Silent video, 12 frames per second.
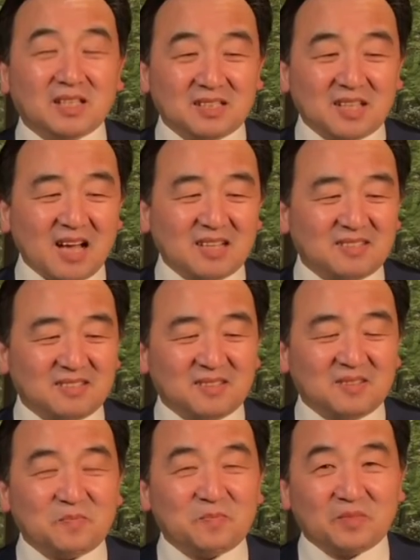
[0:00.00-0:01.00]
打死的，
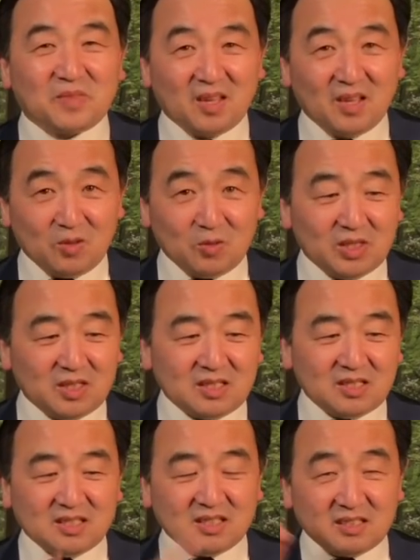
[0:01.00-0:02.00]
所以
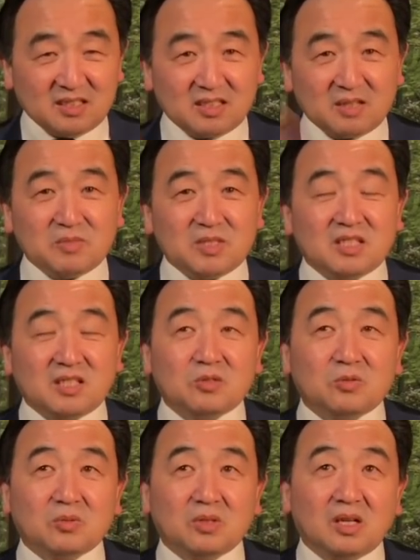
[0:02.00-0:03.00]
事情是这么结
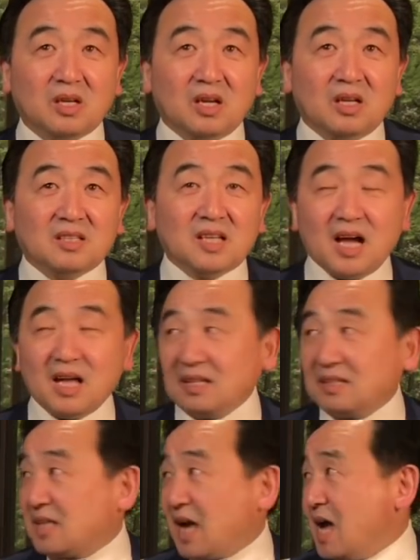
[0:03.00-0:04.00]
束的。那
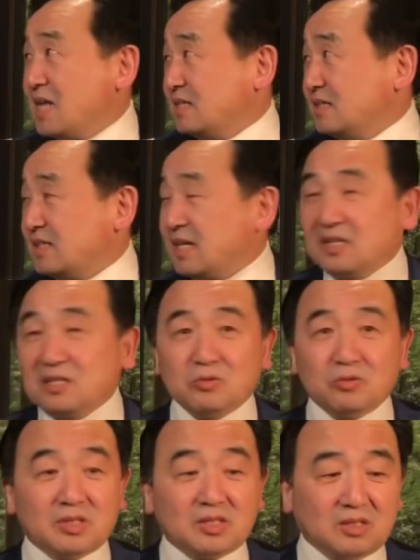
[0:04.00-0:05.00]
他的这个
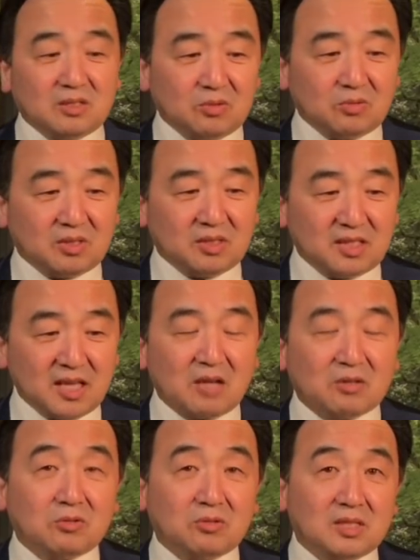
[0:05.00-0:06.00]
角色就是讲
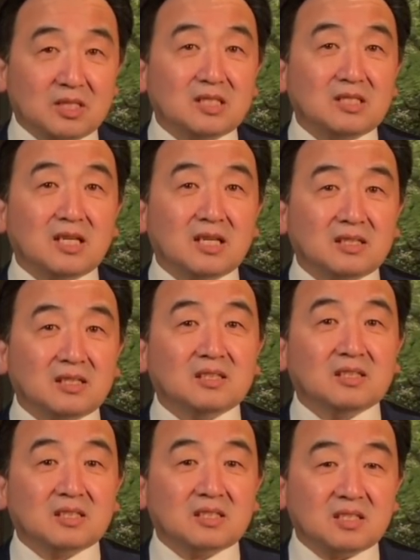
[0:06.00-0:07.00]
述了今天
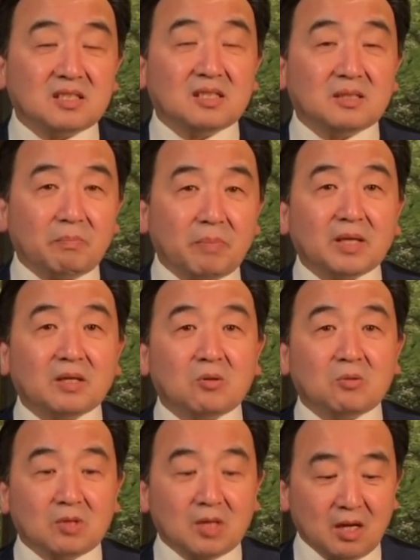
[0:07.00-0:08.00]
恶的势力的背
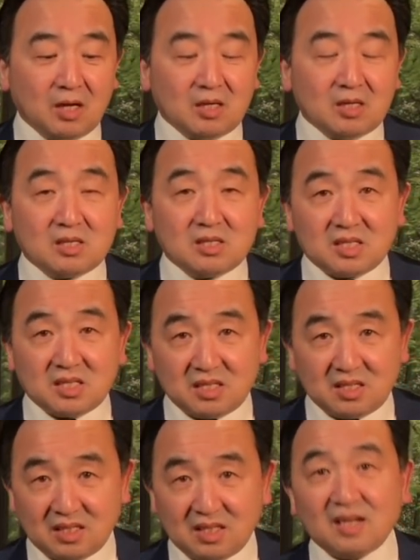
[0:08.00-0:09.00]
后是
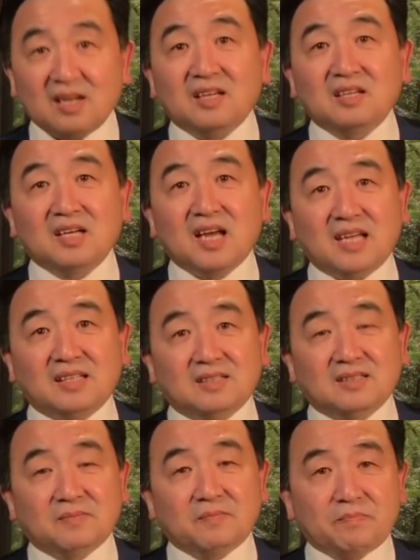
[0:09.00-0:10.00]
邪灵来
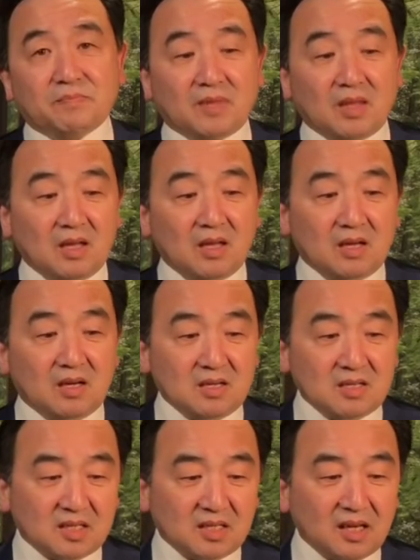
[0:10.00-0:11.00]
的，
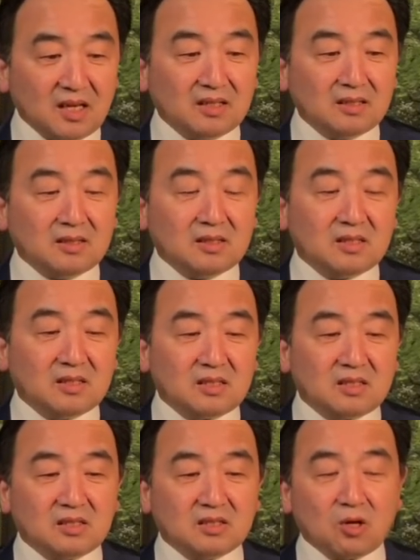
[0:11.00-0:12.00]
而邪灵
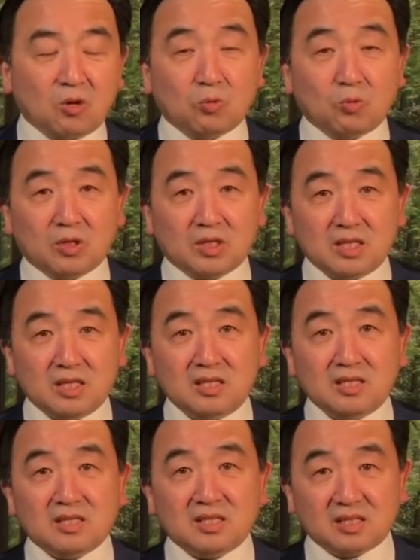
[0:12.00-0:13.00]
是透过
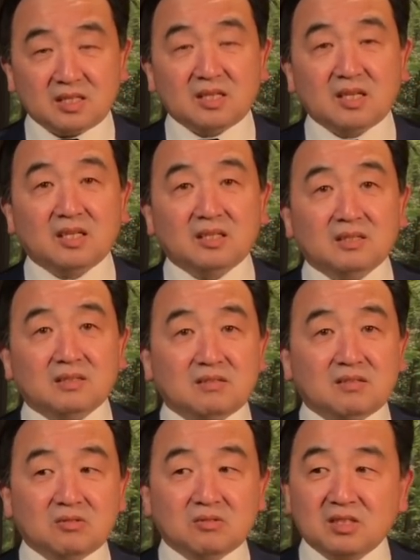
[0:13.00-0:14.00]
阴邪之力的。
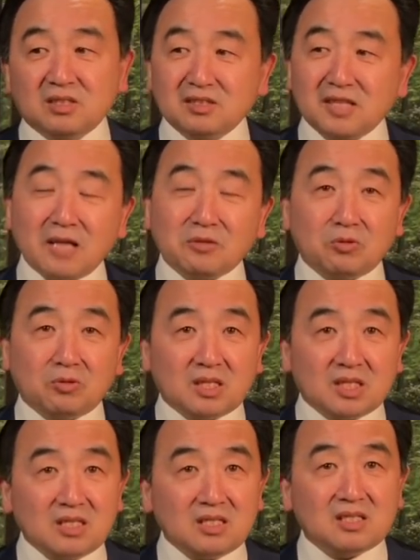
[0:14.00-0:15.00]
就是男女的
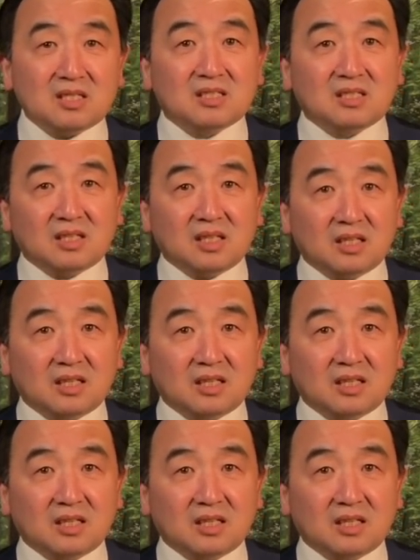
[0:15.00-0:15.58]
阴邪之力，